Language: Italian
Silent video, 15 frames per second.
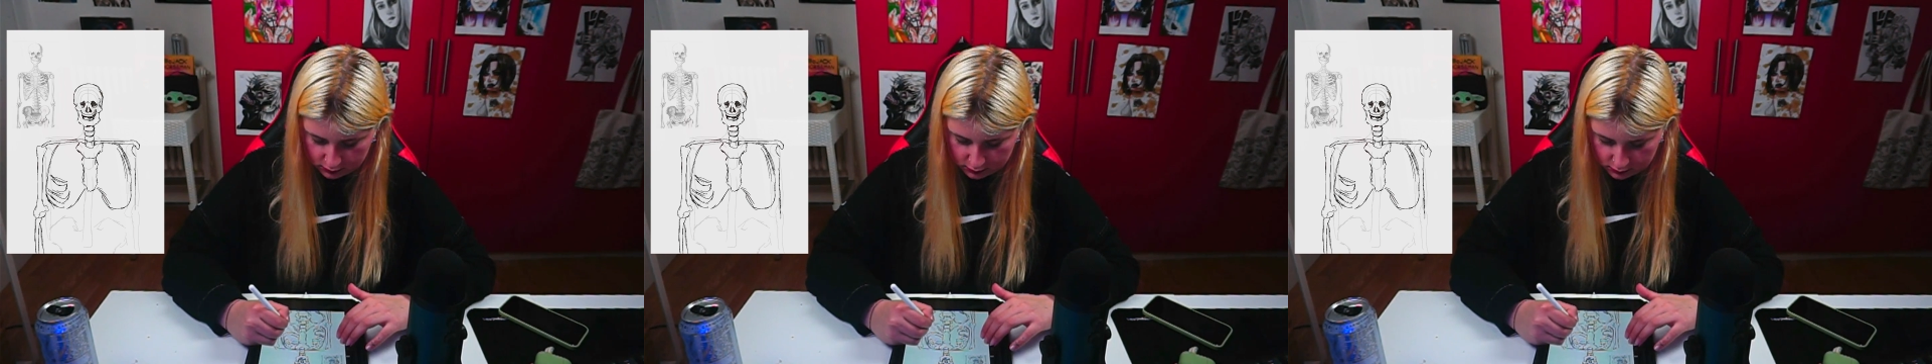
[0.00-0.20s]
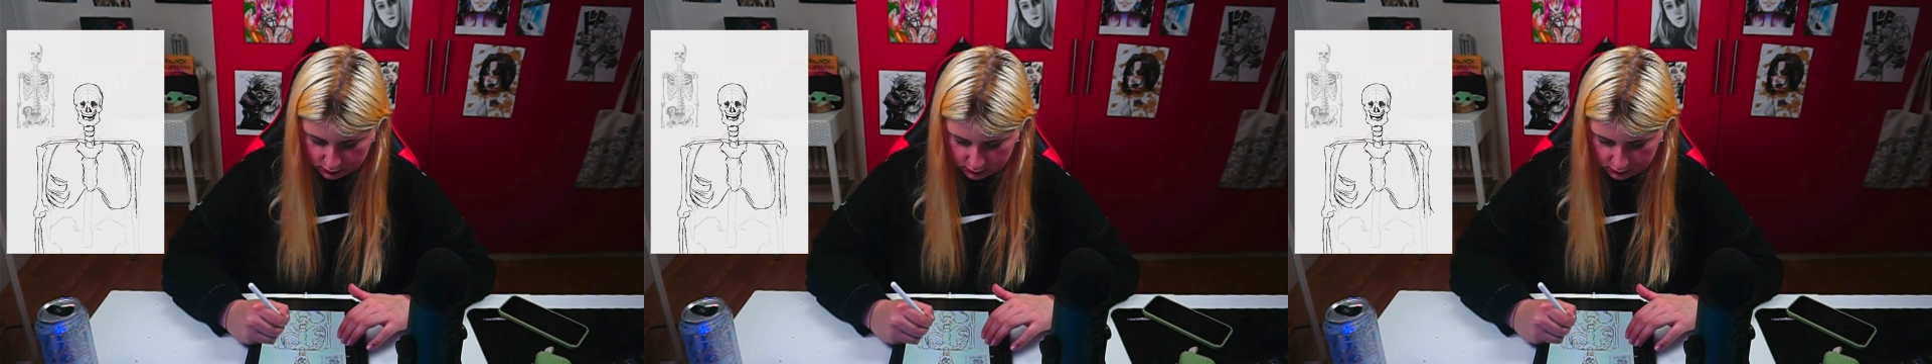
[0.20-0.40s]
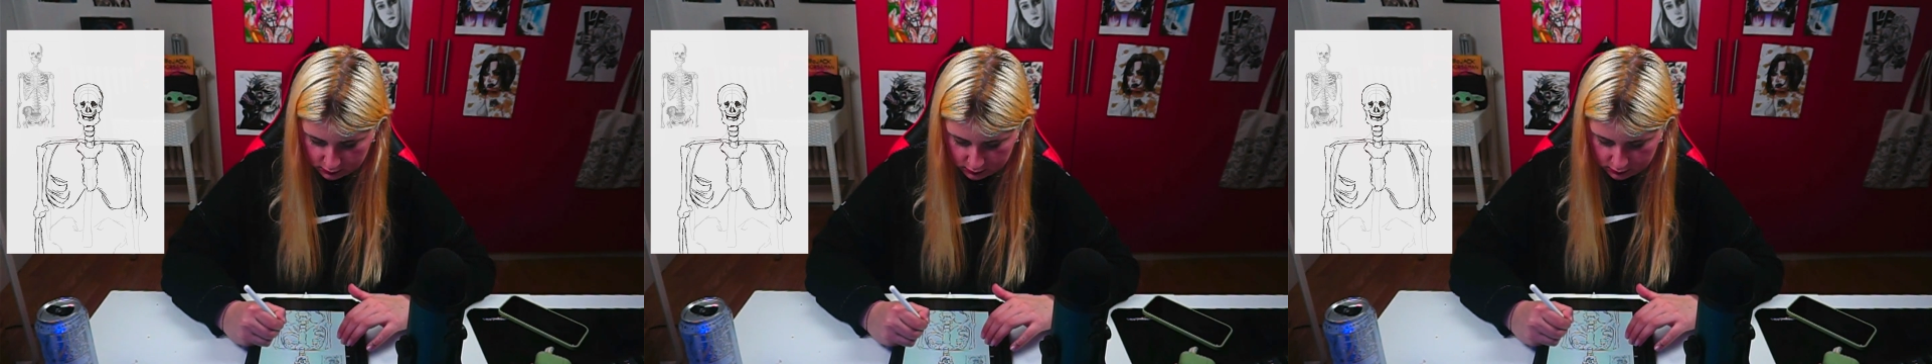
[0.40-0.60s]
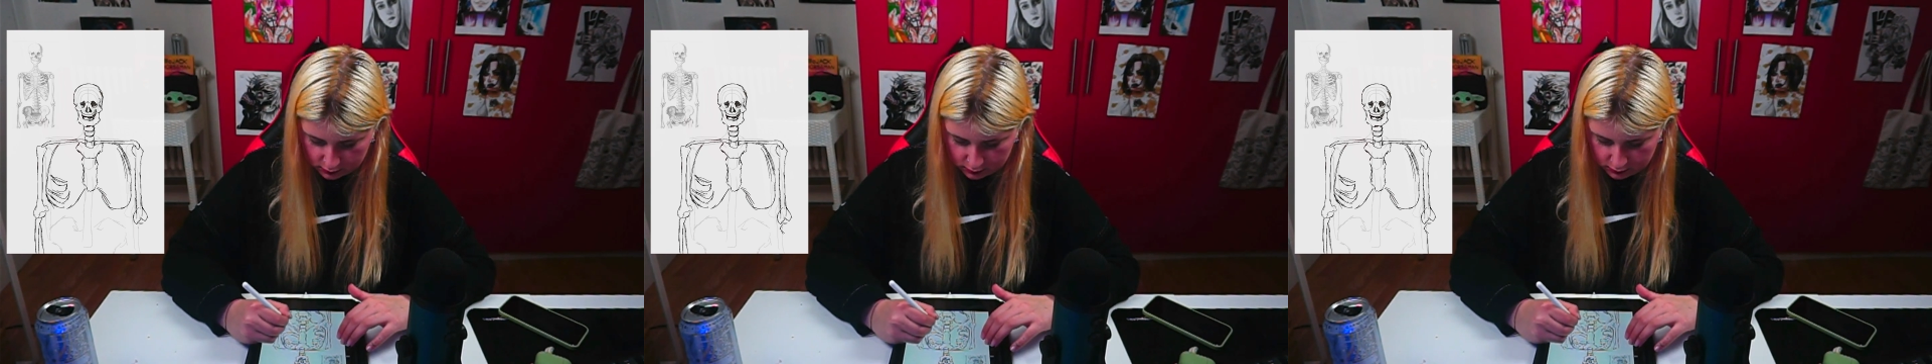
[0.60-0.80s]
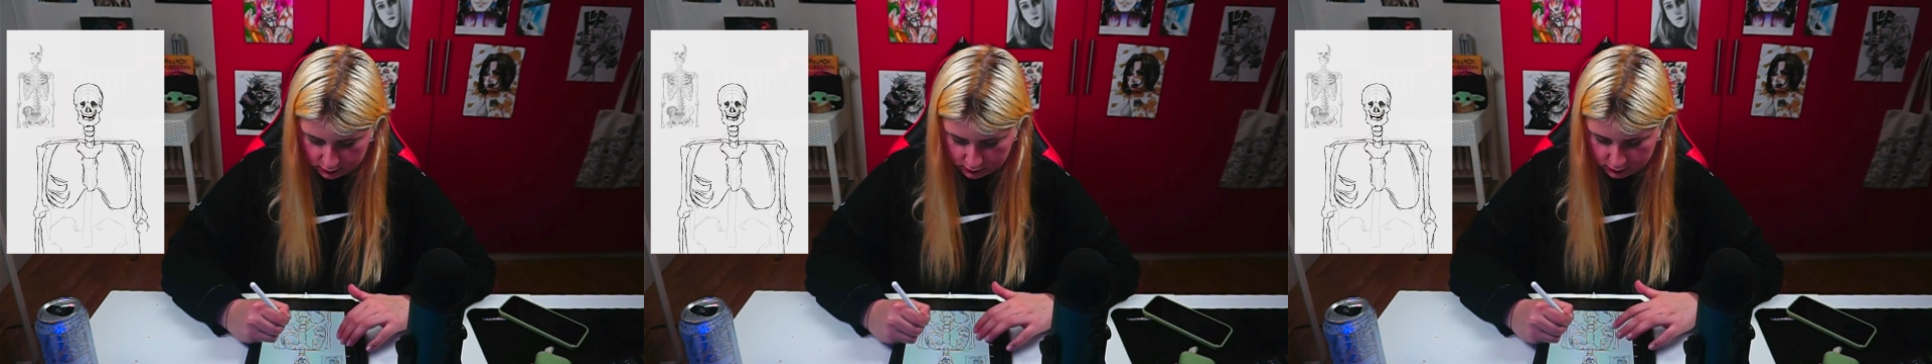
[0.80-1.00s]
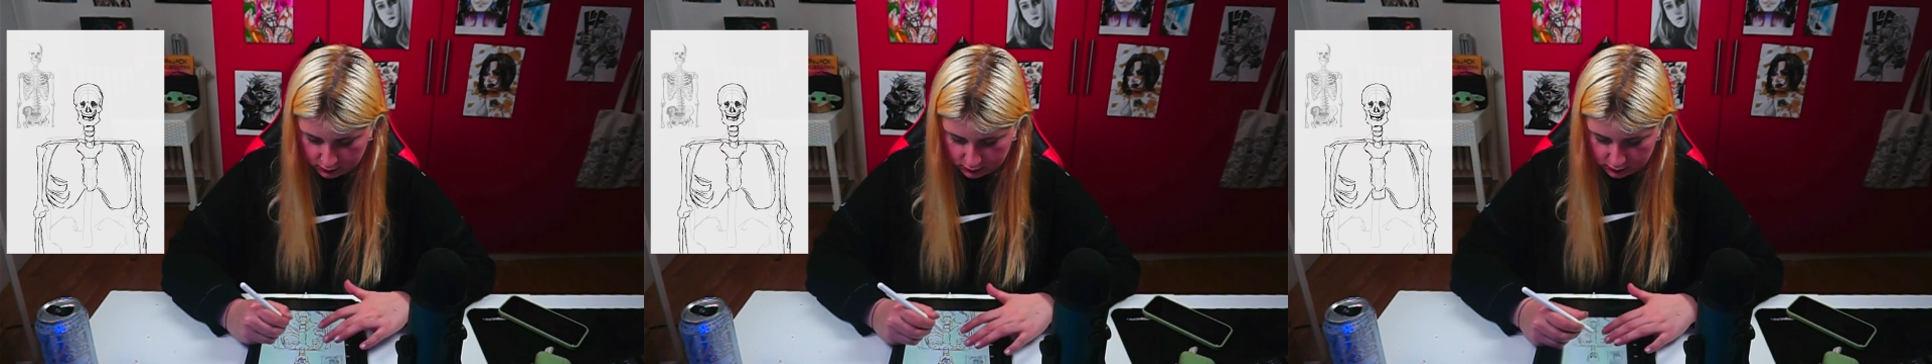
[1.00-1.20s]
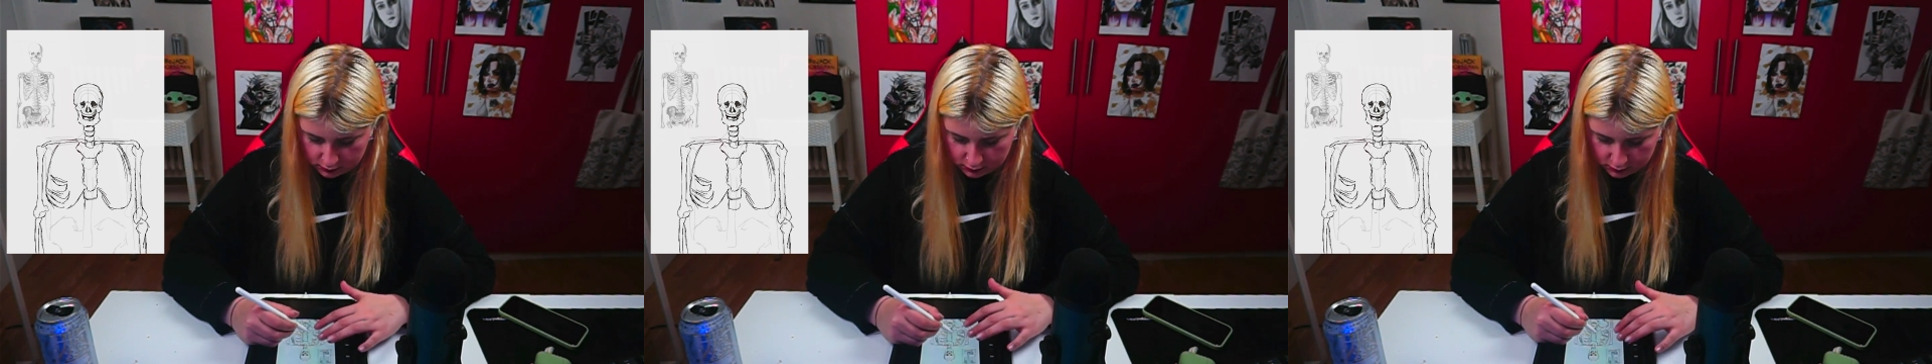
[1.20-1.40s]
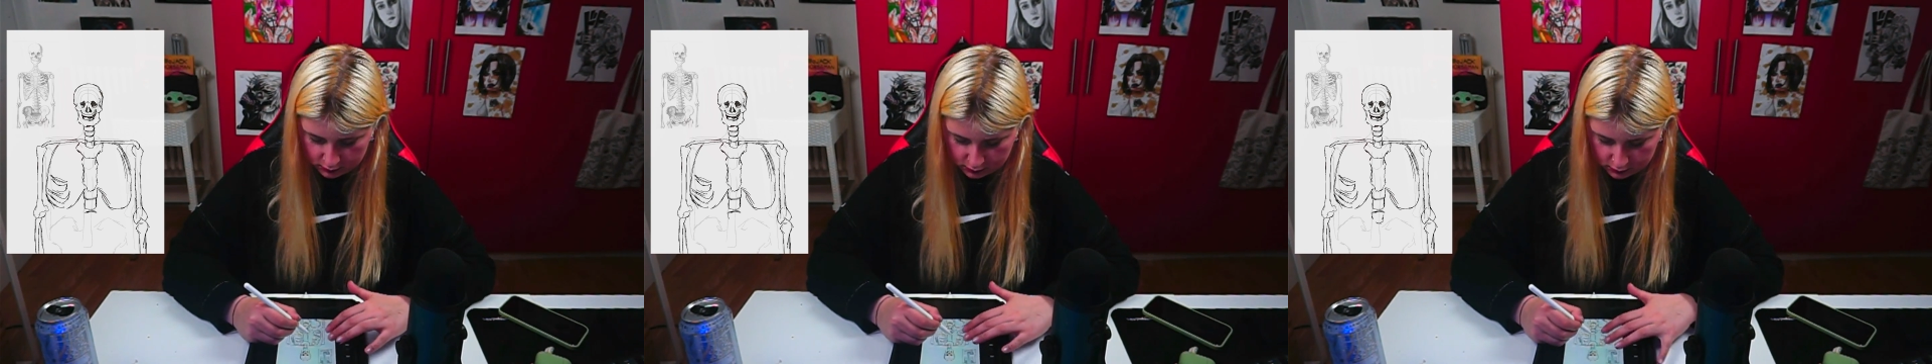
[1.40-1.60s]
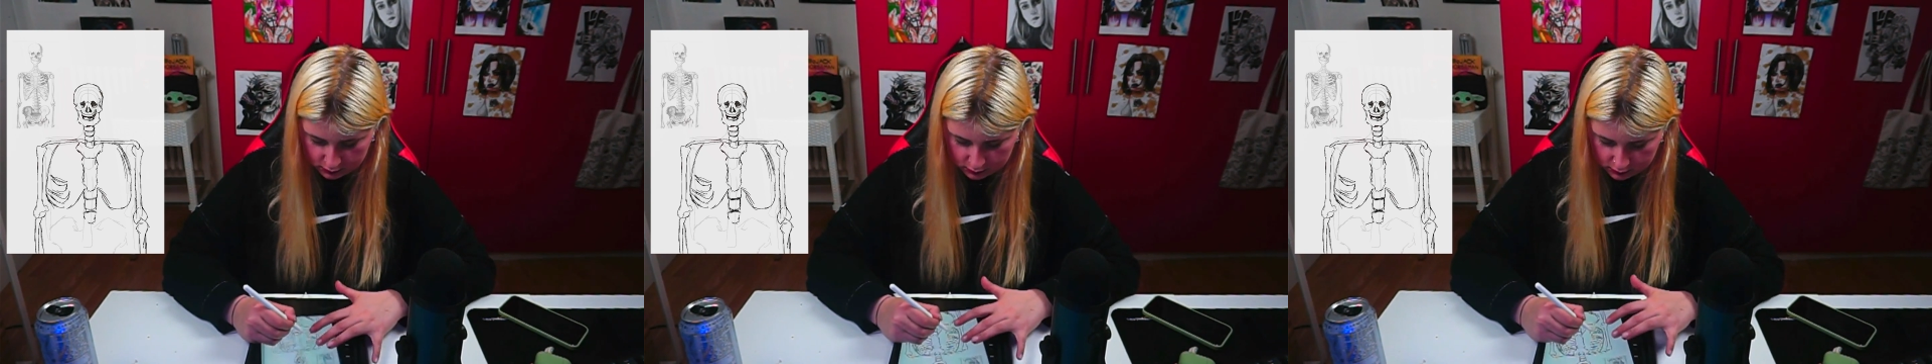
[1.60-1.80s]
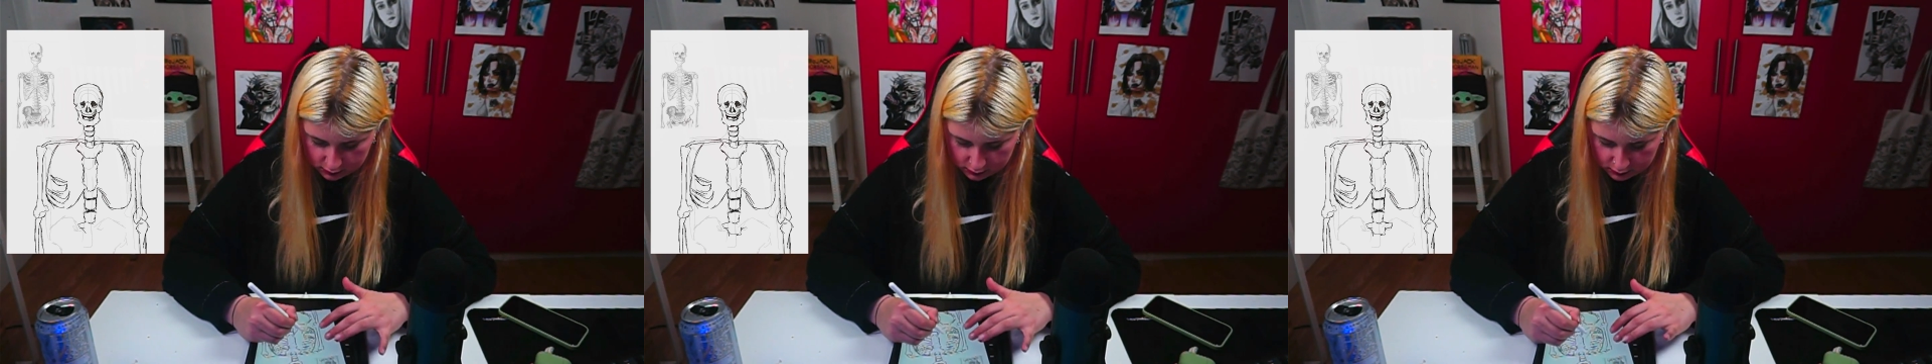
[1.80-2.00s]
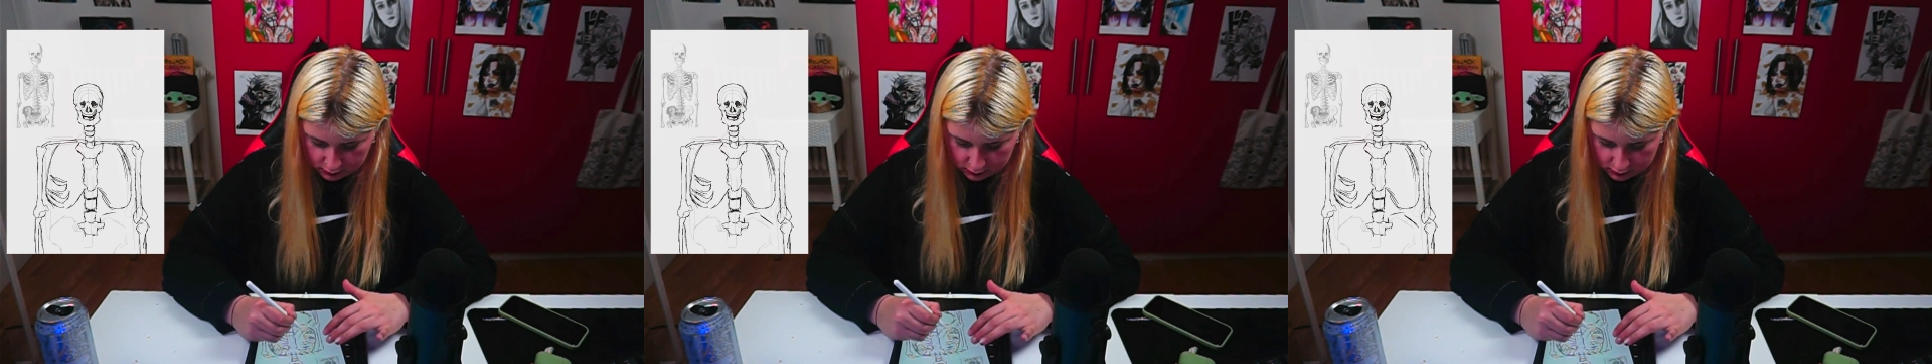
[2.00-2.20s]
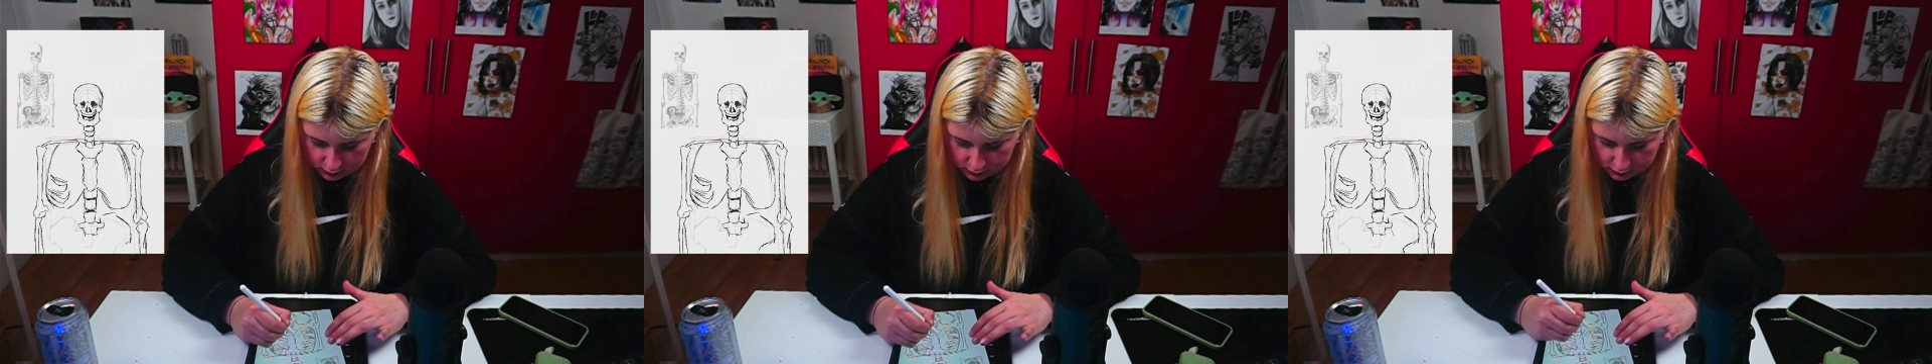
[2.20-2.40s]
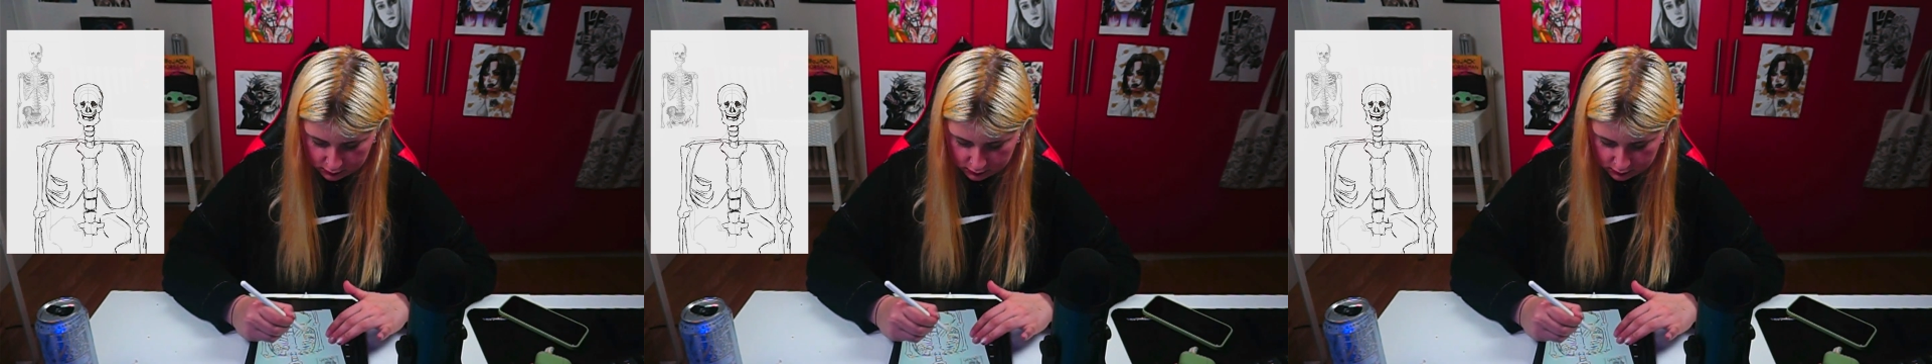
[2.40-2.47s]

avrei potuto fare fare direttamente uno scheletro,